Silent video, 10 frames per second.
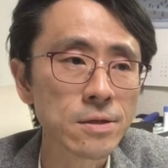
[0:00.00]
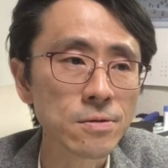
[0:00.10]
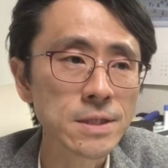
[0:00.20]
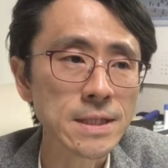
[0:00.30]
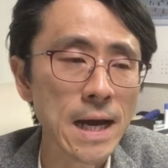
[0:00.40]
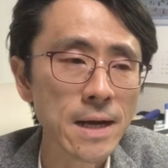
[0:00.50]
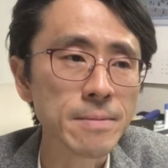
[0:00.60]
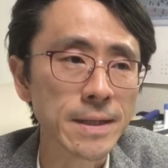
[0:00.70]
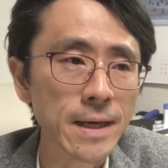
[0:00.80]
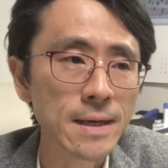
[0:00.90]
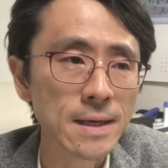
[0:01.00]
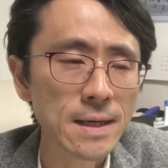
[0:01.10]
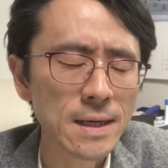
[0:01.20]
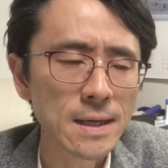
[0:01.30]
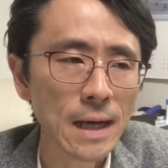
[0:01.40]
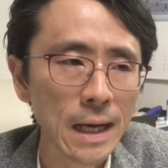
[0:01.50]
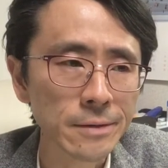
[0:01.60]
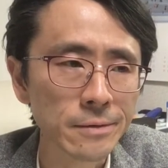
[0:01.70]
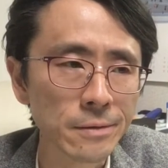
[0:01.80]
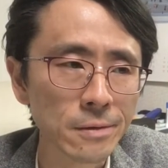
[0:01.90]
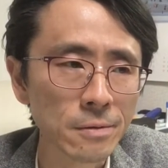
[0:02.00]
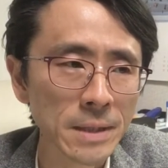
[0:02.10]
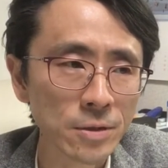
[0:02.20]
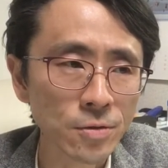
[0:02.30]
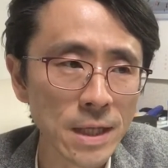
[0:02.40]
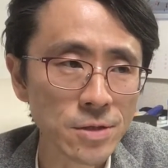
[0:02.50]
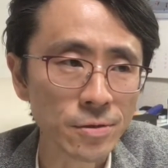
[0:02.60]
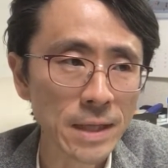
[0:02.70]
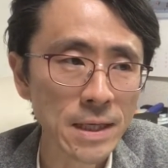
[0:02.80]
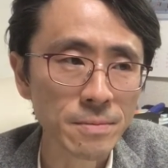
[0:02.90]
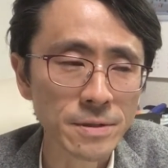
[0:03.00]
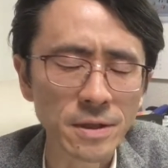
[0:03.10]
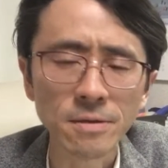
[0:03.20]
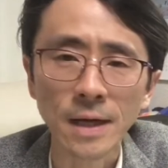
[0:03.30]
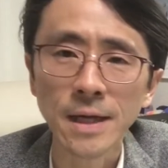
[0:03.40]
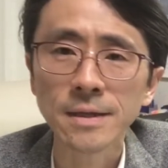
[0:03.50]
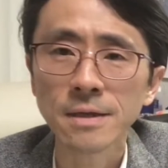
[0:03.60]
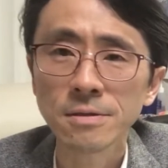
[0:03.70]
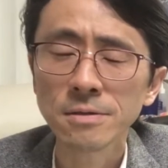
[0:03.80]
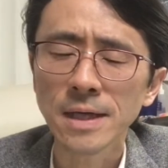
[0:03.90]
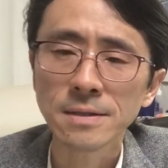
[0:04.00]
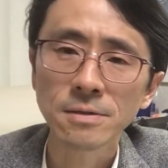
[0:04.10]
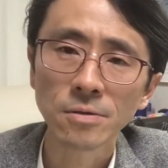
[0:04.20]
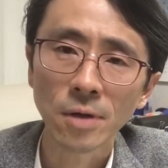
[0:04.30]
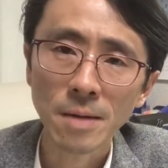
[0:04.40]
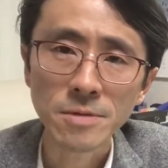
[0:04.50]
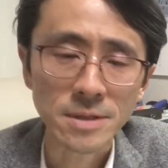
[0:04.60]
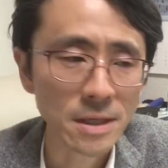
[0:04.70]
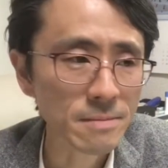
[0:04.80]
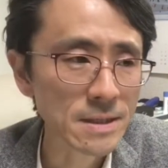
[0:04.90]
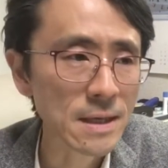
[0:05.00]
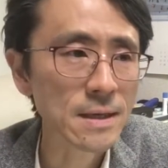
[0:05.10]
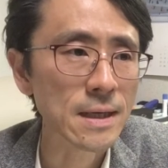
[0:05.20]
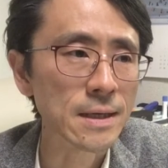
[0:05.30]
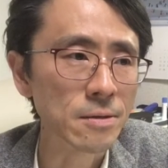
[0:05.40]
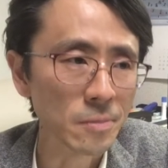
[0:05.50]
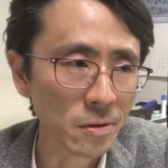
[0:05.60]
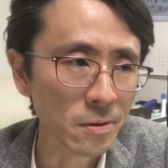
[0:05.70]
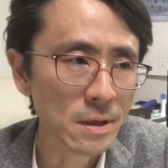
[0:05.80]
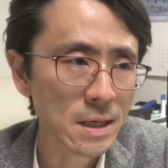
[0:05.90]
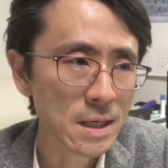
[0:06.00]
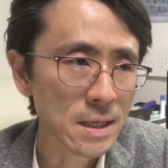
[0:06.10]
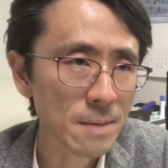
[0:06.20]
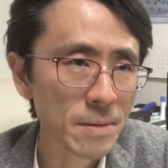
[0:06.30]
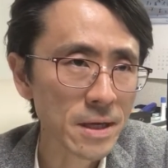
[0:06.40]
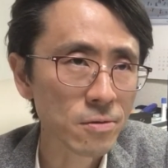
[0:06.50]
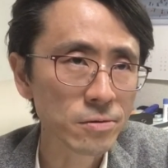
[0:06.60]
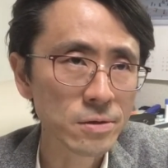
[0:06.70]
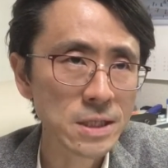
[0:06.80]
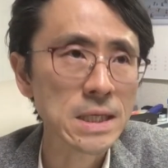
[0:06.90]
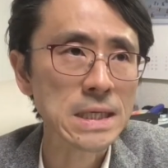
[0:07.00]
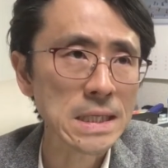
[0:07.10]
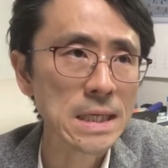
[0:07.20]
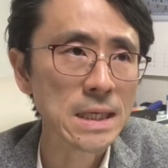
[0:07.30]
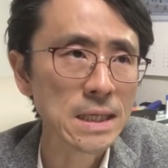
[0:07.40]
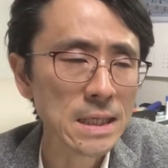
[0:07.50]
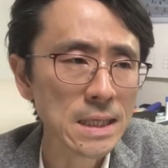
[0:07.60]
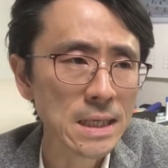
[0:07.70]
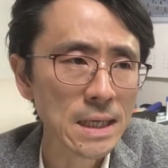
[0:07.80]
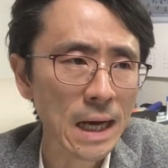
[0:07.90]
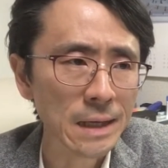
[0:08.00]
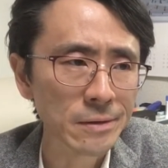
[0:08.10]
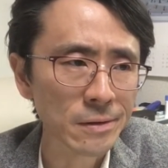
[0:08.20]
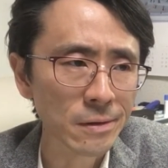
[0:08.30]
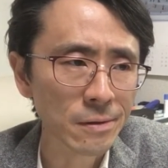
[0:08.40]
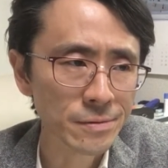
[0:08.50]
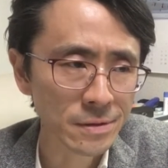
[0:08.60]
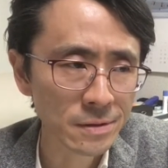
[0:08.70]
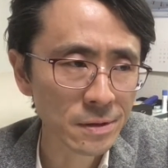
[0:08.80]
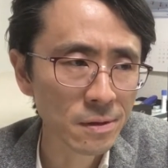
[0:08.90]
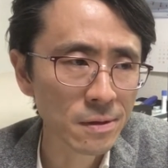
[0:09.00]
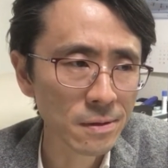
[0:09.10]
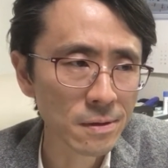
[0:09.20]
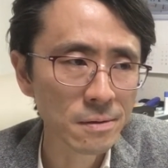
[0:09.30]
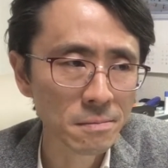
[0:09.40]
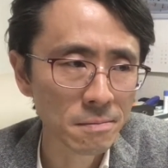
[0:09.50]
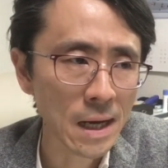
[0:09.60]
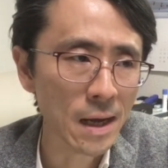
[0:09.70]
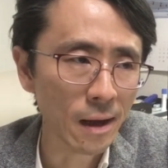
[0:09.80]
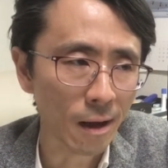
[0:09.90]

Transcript: 等地であればねあのまあ、どんな状態でも次の借り手っていうのはつくのかもしれませんけれどもやっぱりこの時期あの普通の、まあ、